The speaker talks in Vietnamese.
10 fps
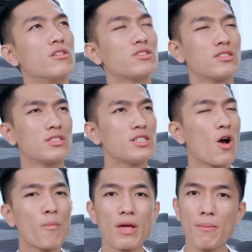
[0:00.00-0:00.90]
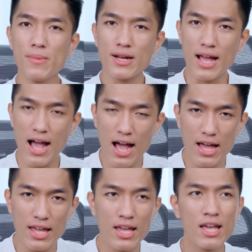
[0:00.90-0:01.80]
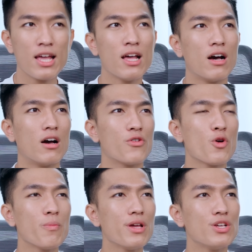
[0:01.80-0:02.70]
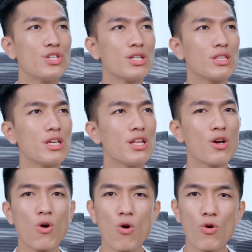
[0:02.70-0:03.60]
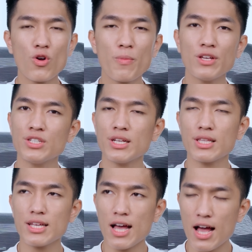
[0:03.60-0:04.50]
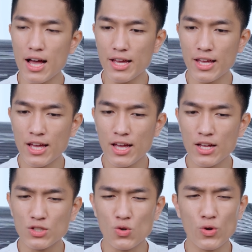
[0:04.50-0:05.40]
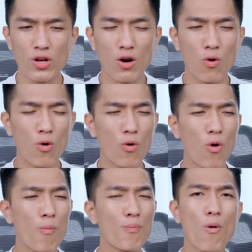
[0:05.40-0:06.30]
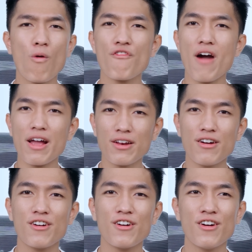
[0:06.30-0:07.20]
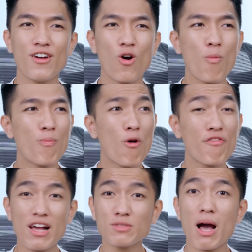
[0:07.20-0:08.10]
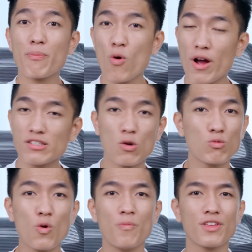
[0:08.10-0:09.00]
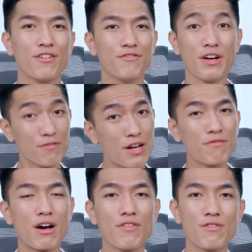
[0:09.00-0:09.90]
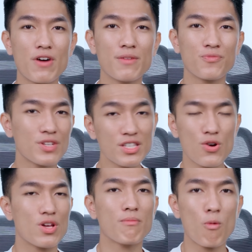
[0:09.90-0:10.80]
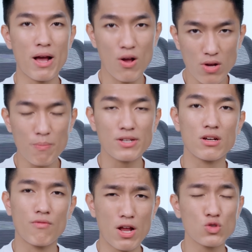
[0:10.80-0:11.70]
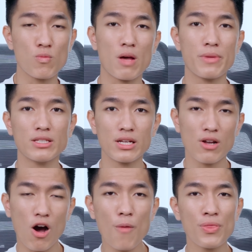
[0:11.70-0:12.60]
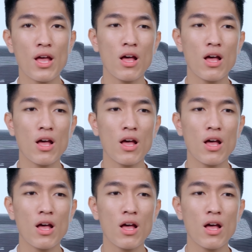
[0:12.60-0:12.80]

uh, Xiaomi 12, uh, ờ, Realme GT Neo, Realme GT 2, rồi uh, Oppo Find N, Oppo Find X3 Pro ngày xưa cũng dùng, vân vân và vân vân. Rất nhiều những mẫu máy cao cấp bây giờ vẫn đang dùng cảm biến chính đó.